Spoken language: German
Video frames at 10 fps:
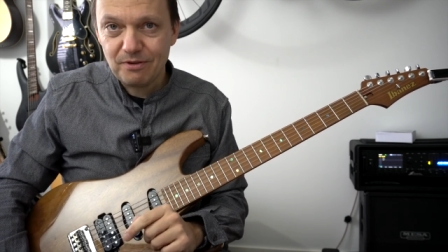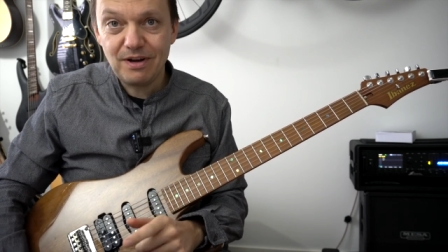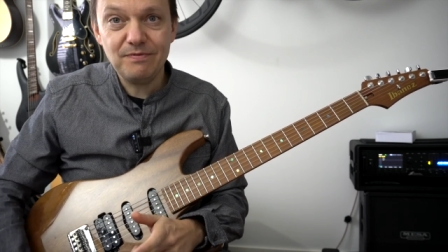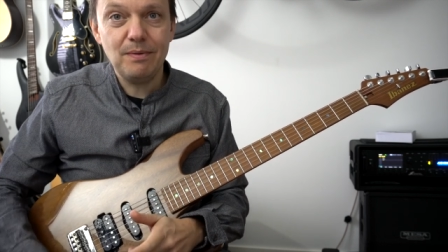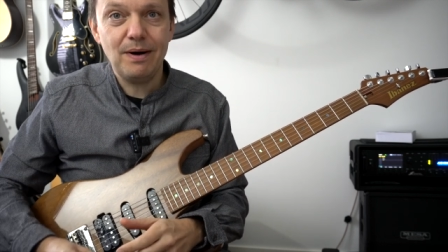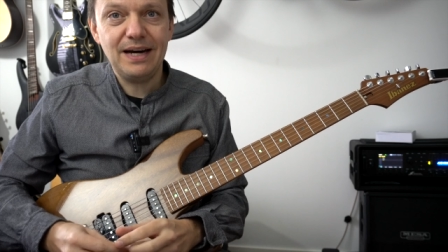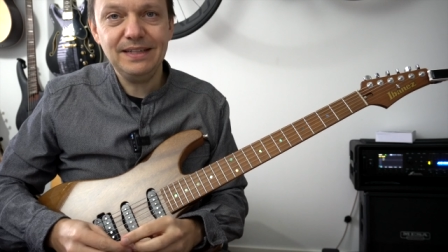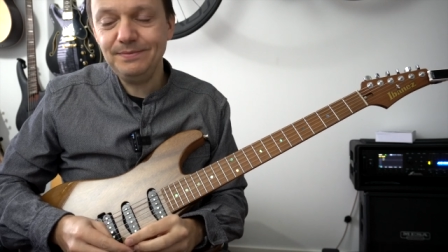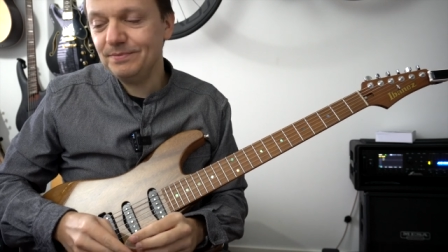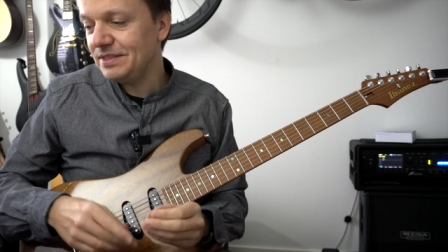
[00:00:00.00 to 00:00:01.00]
fangen wir mal
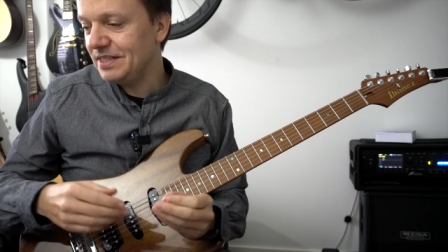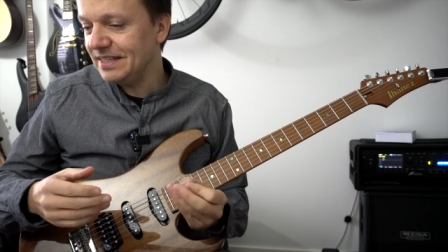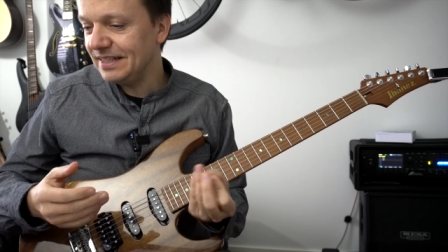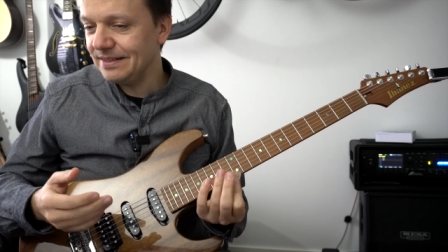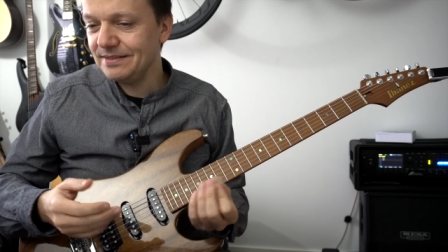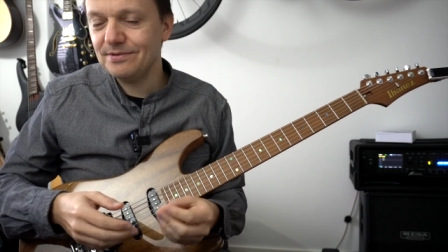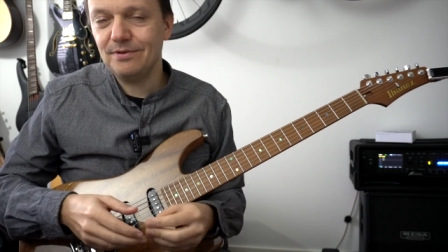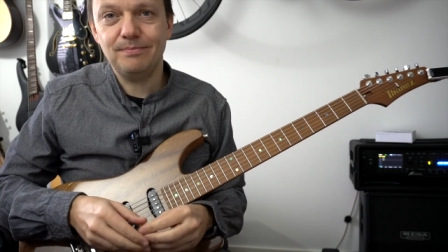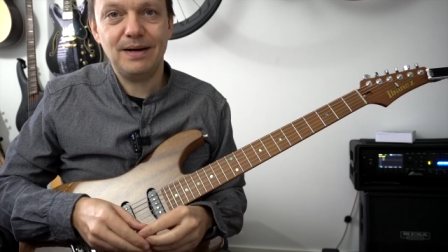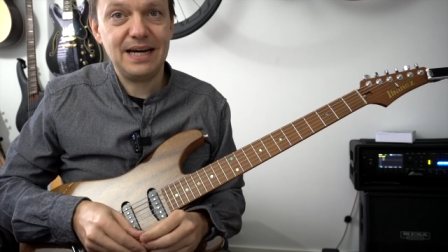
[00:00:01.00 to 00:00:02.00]
an. Die ganz
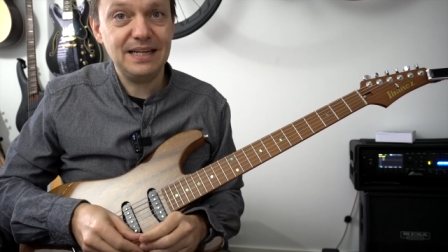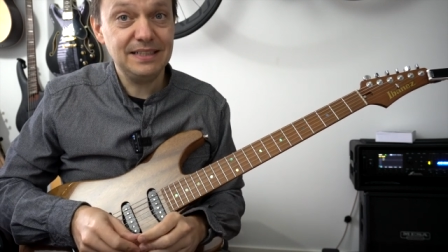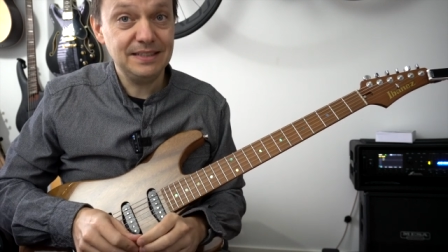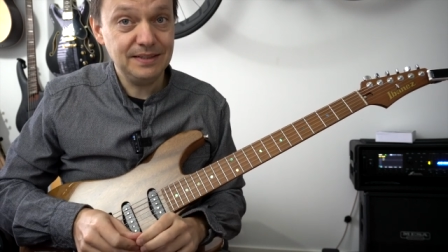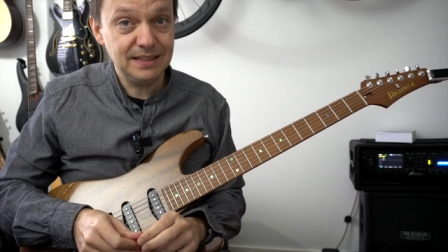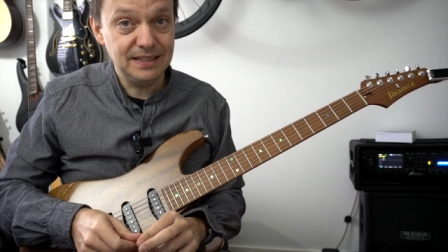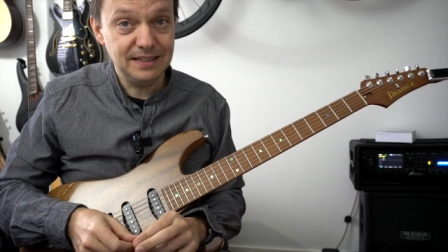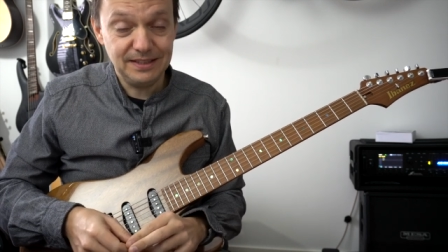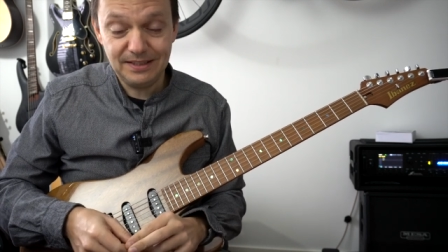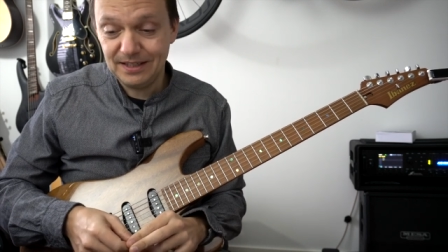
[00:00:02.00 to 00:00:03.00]
normalen
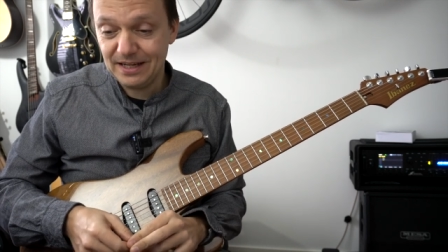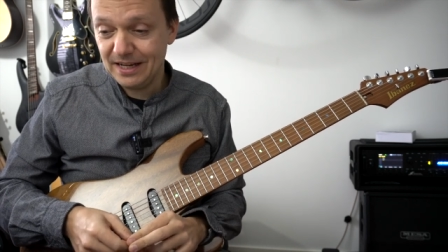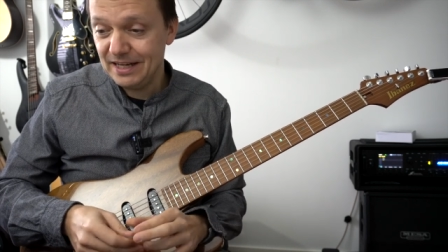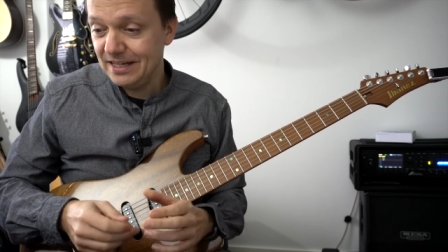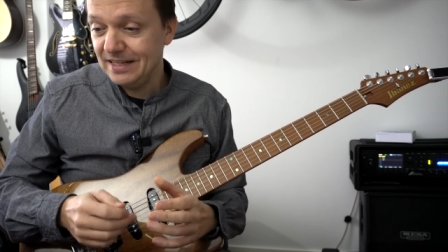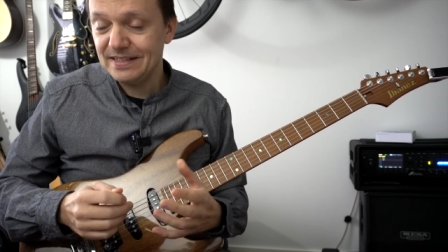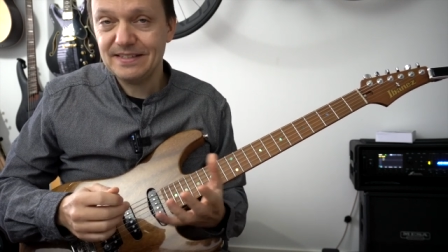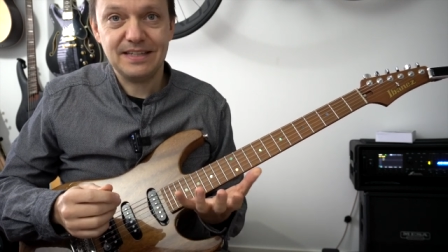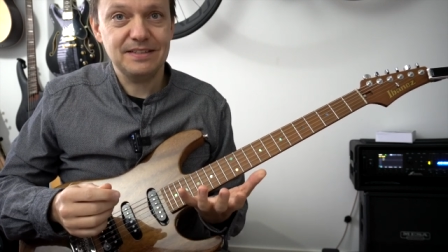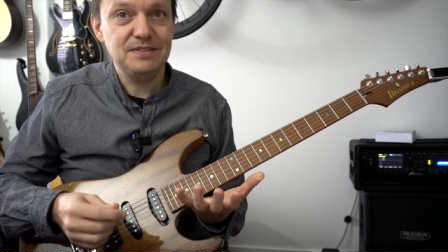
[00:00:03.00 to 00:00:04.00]
äh,
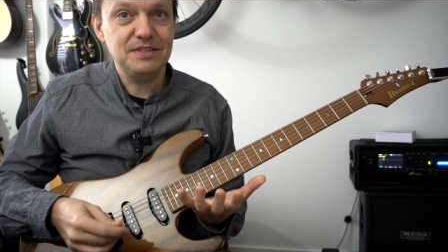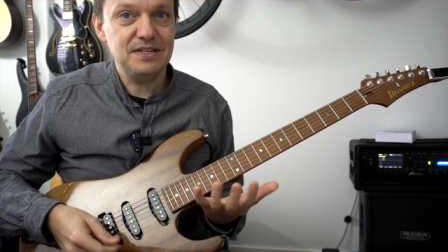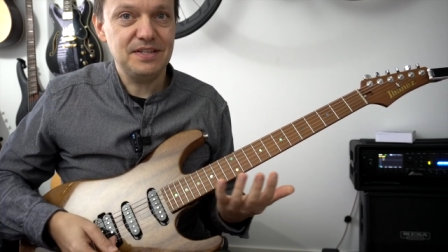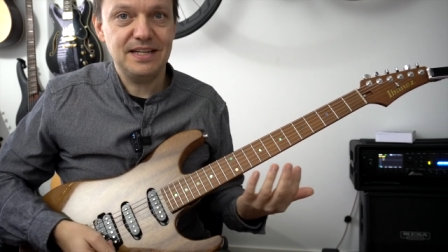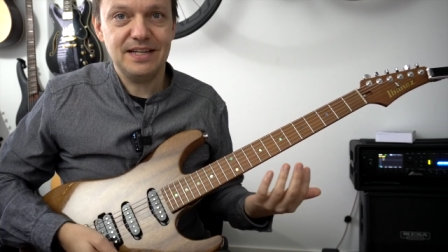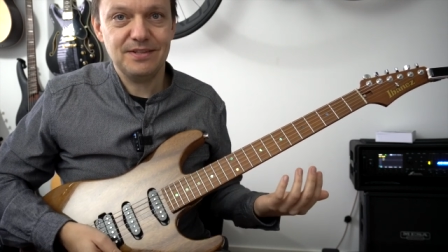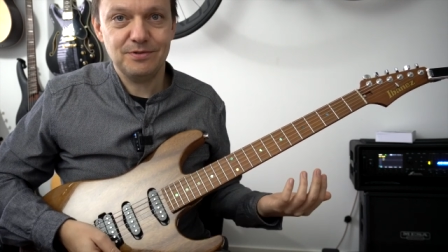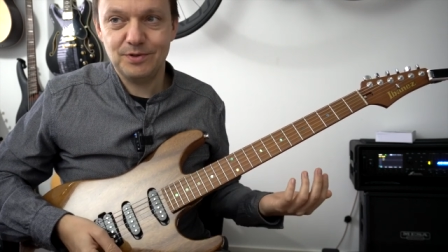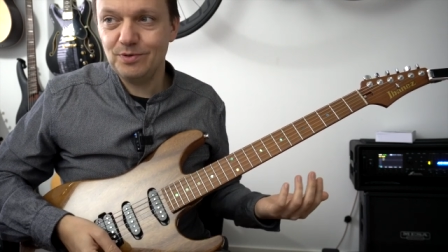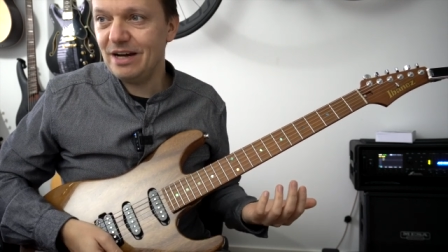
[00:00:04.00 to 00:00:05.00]
Sachen, die jeder
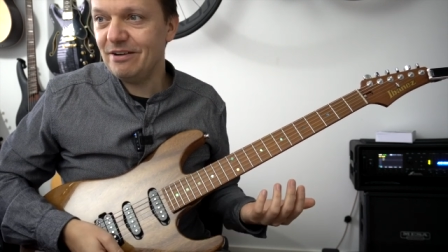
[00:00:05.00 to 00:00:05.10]
sowieso